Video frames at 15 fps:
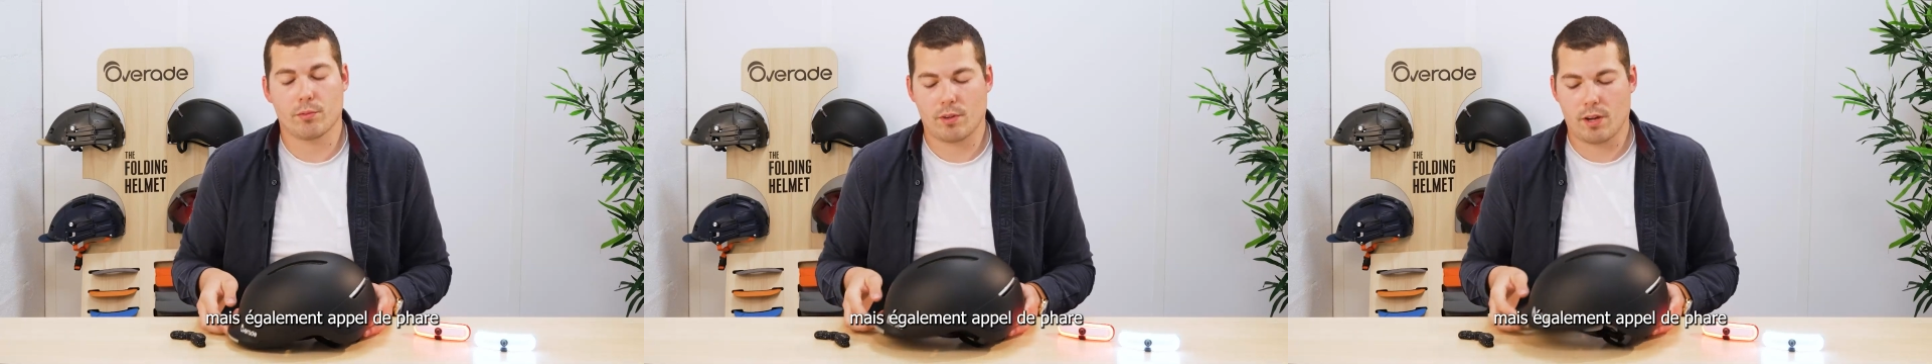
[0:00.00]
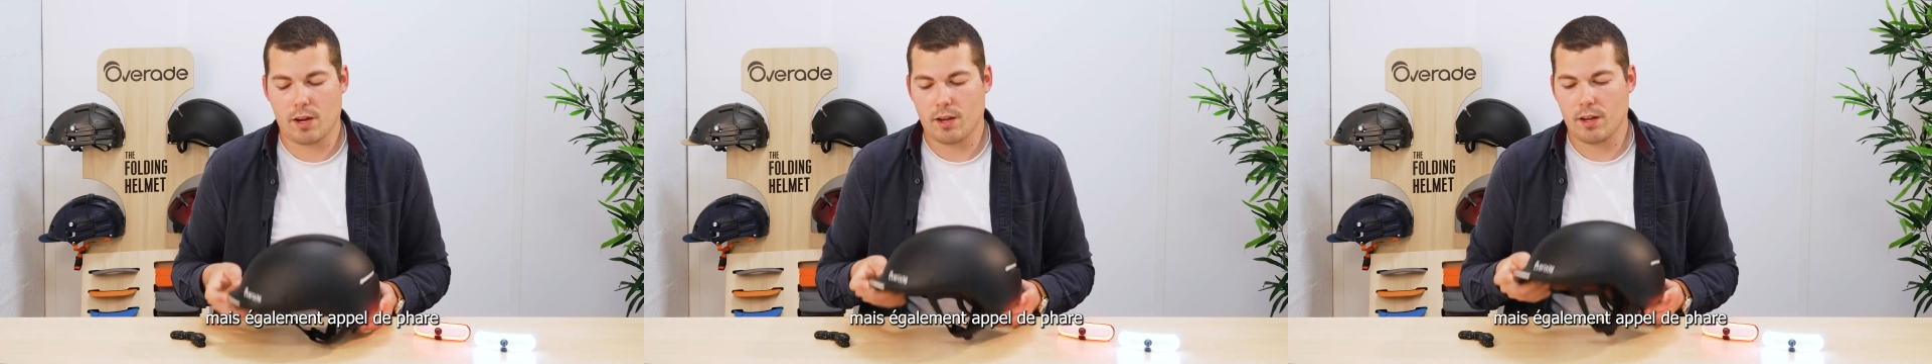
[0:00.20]

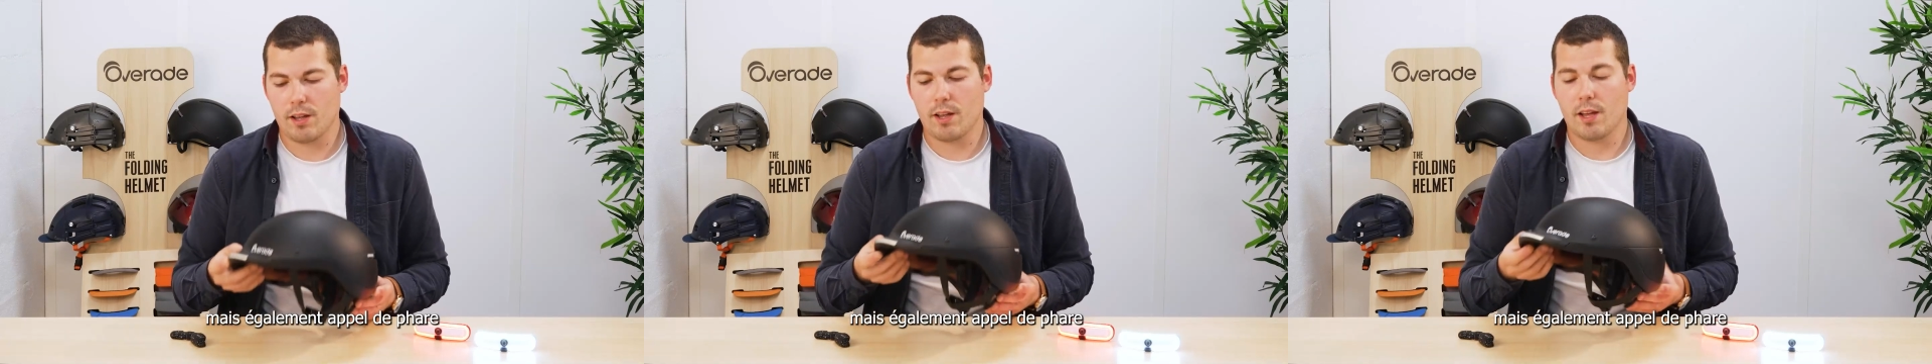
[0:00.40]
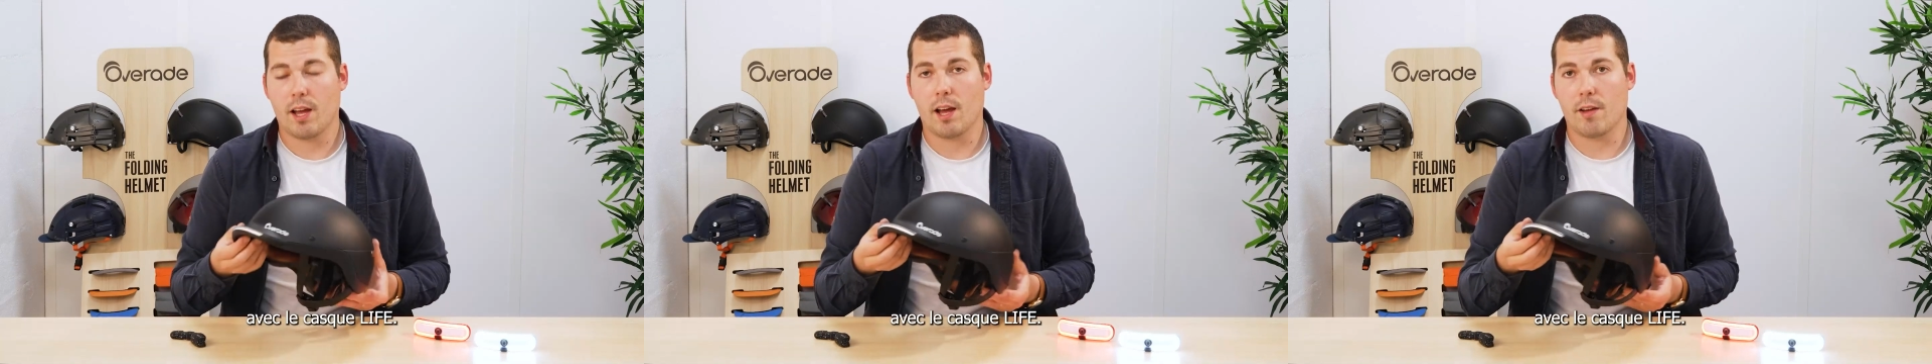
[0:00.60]
phare,
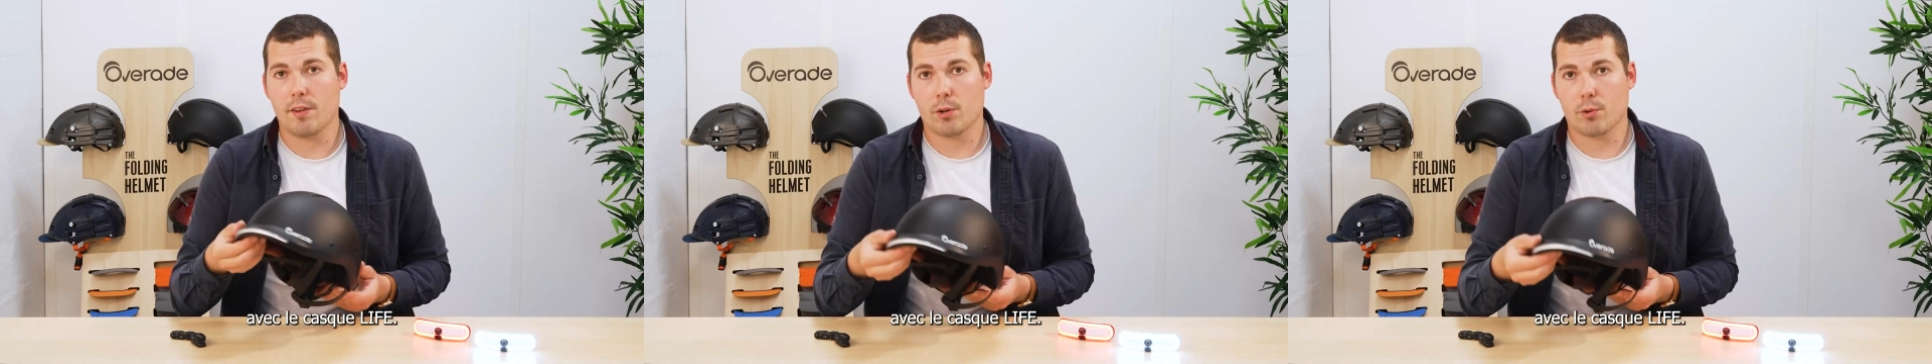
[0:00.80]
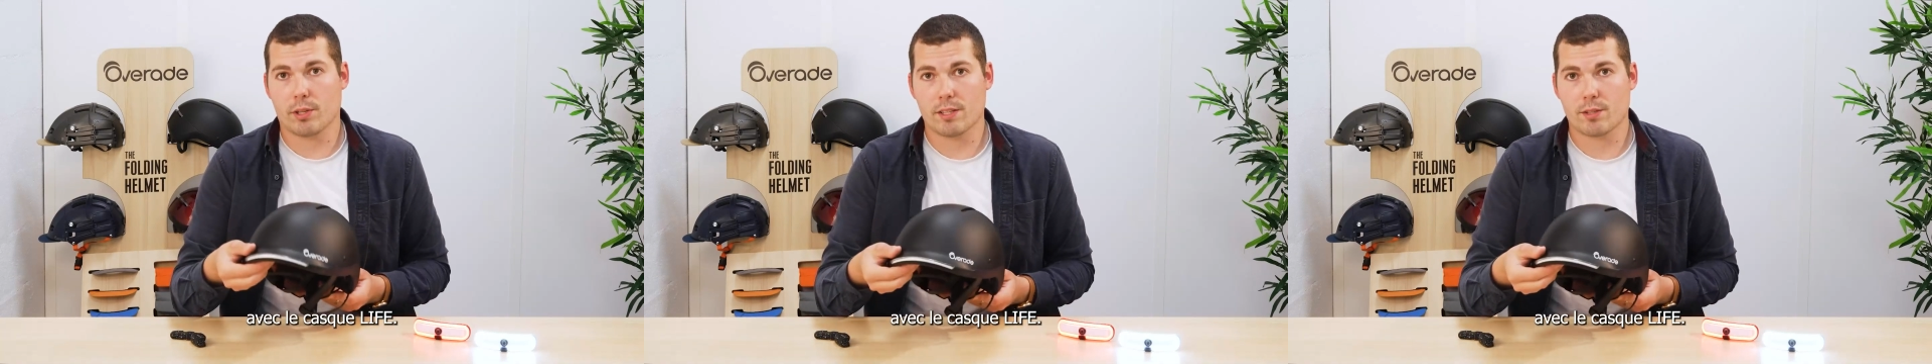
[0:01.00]

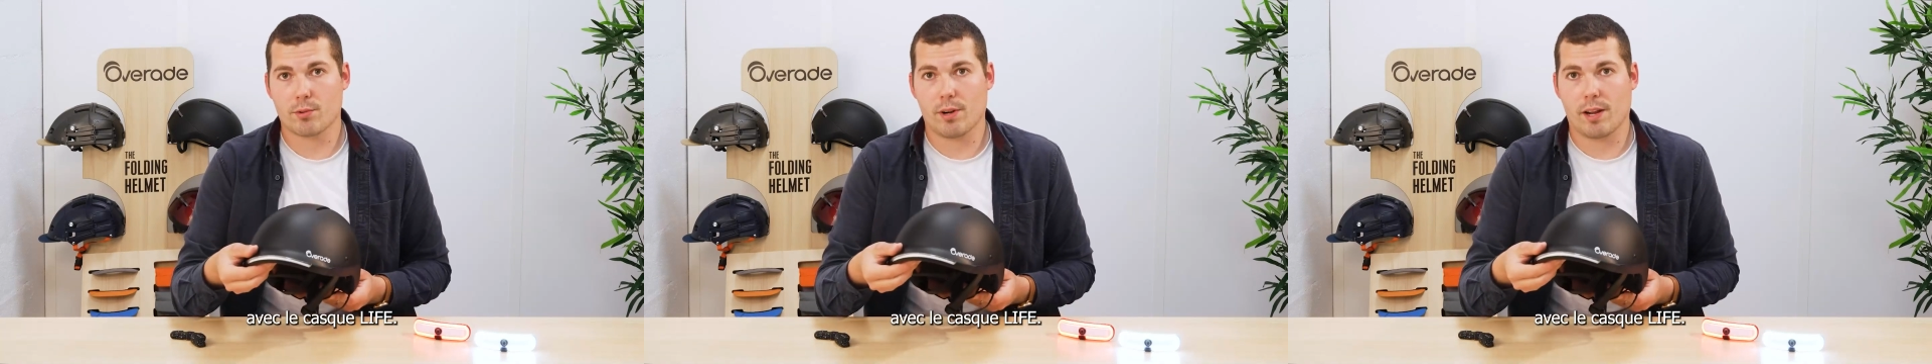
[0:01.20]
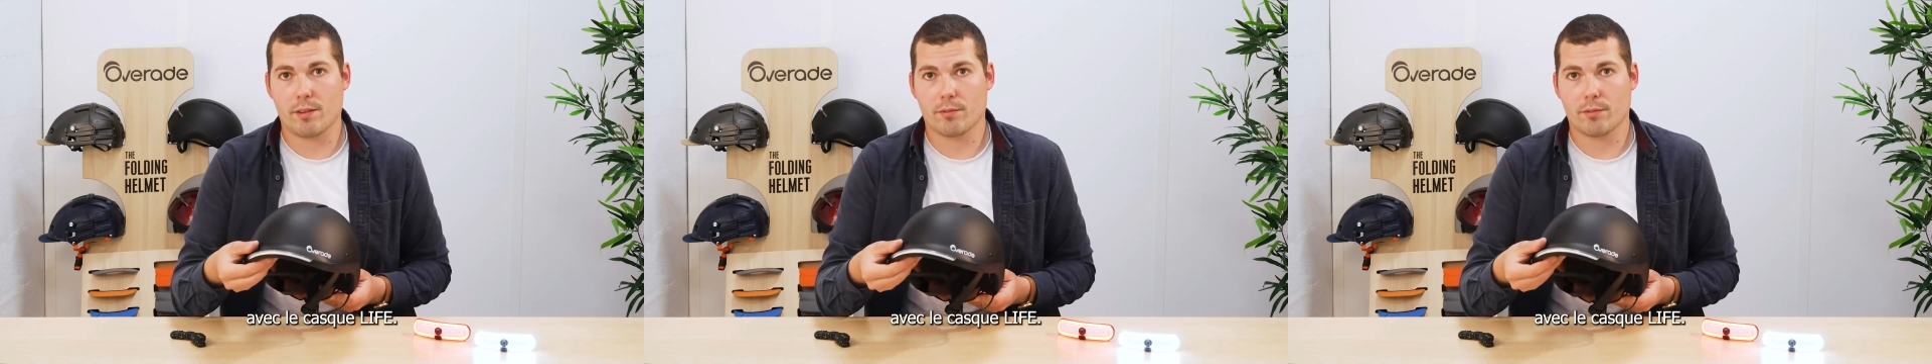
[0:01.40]
avec le casque
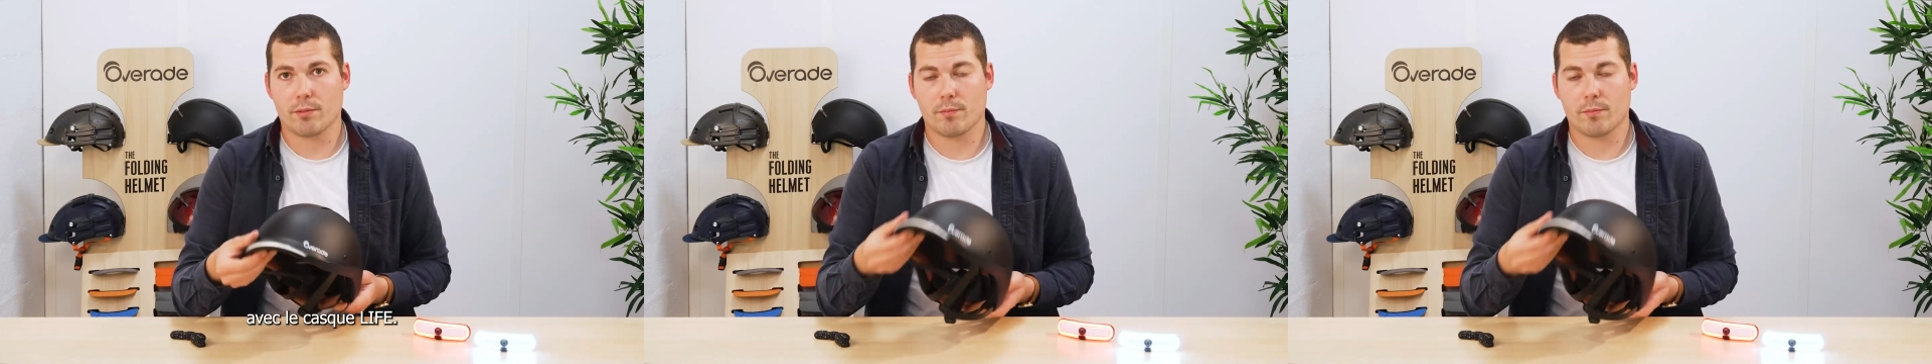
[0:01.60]
live.